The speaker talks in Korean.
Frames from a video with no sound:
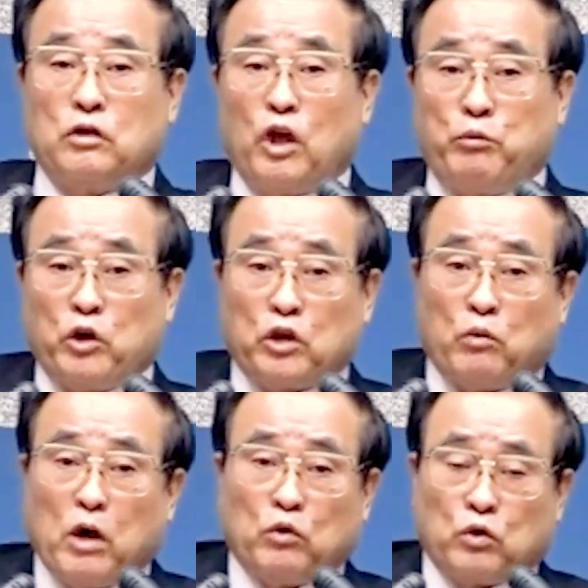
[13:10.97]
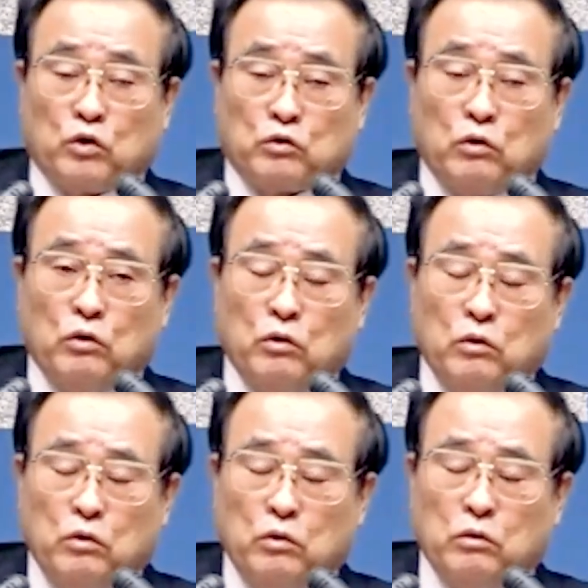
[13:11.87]
대표자 왕으로서.
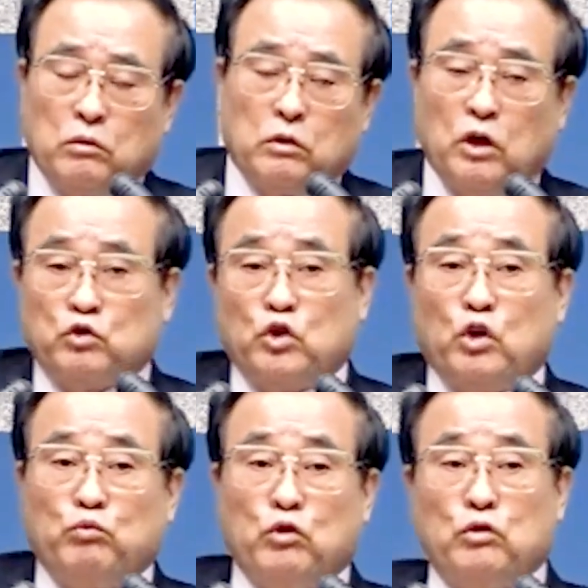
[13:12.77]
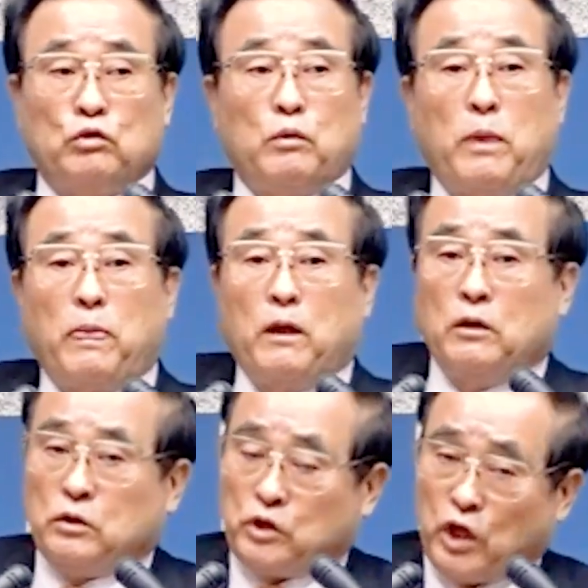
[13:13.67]
예수님은
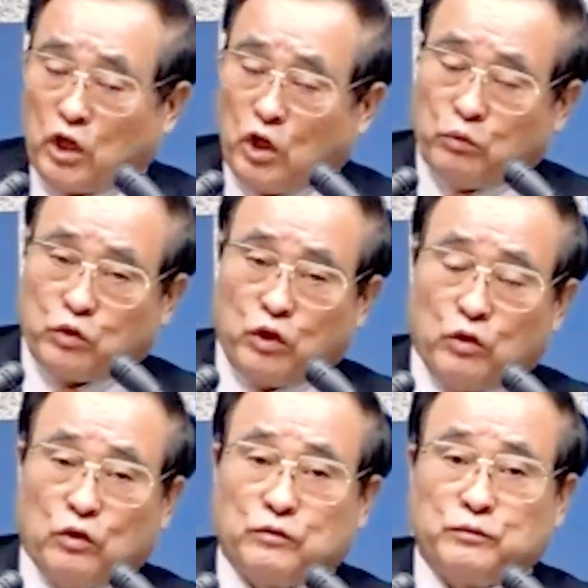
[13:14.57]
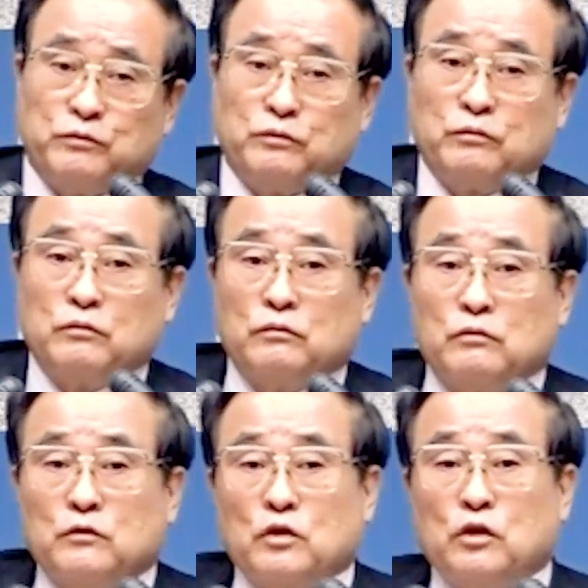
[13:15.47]
죄가 없어요.
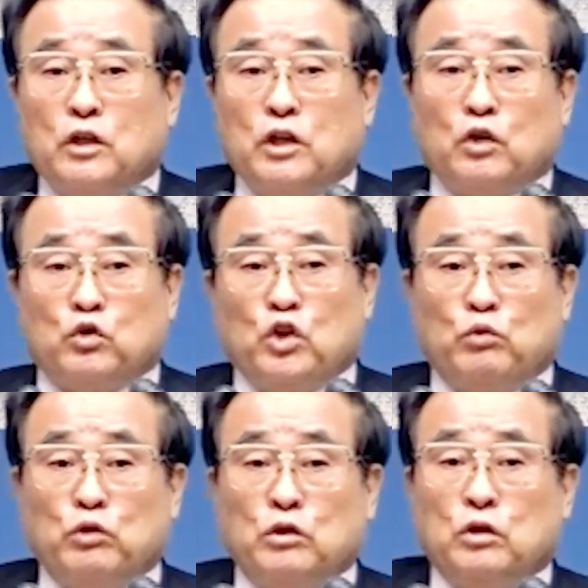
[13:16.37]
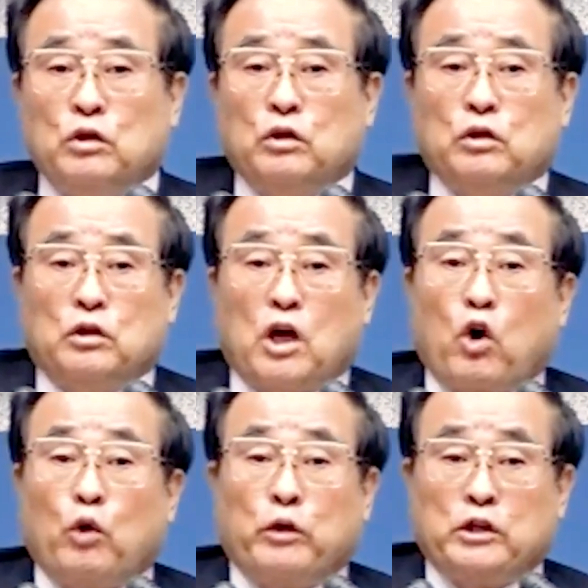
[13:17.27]
그런데 예수님은
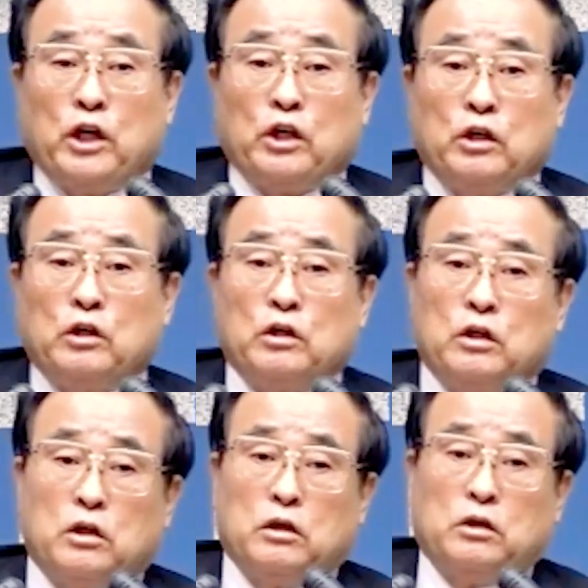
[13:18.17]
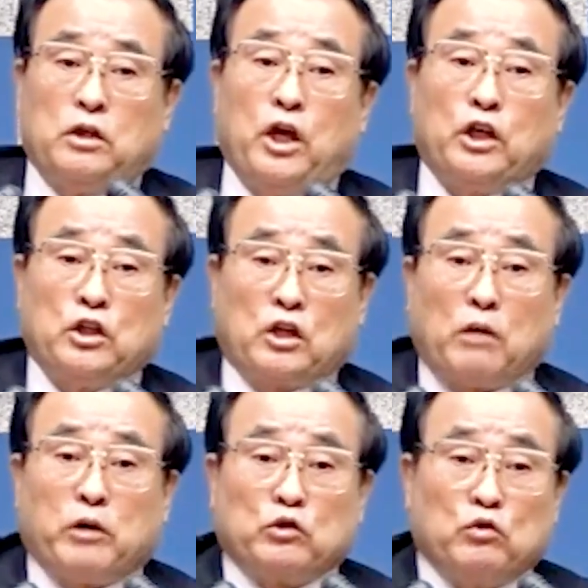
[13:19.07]
야곱의 죄를 대신
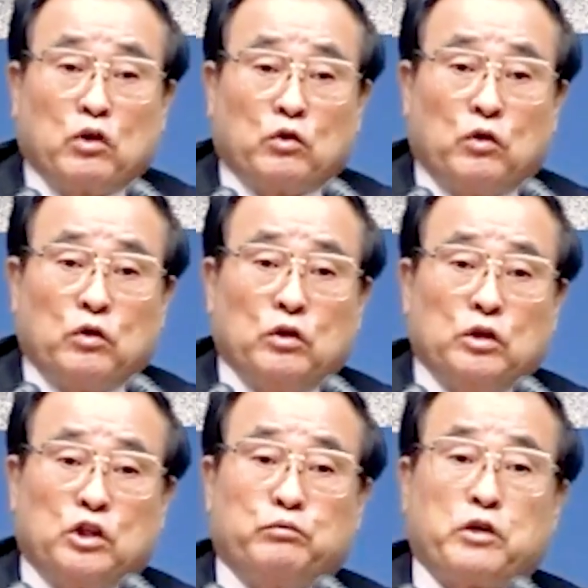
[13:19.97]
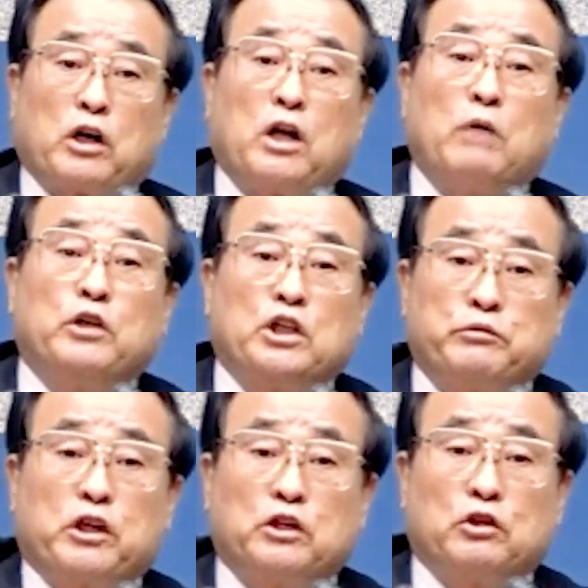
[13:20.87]
갚아주려고 십자가, 남의
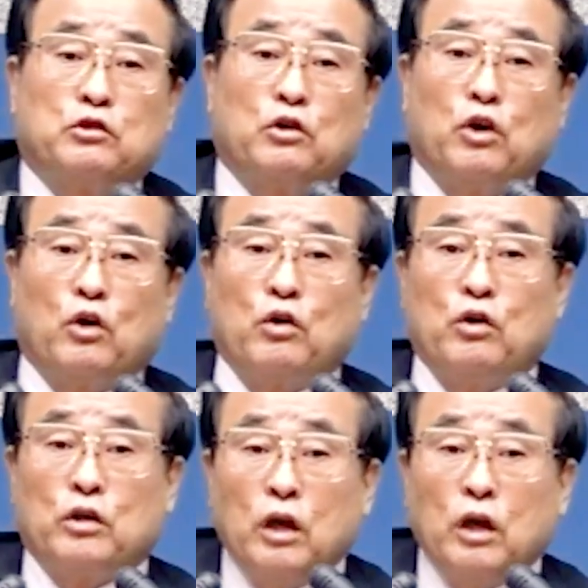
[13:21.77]
십자가 졌어요.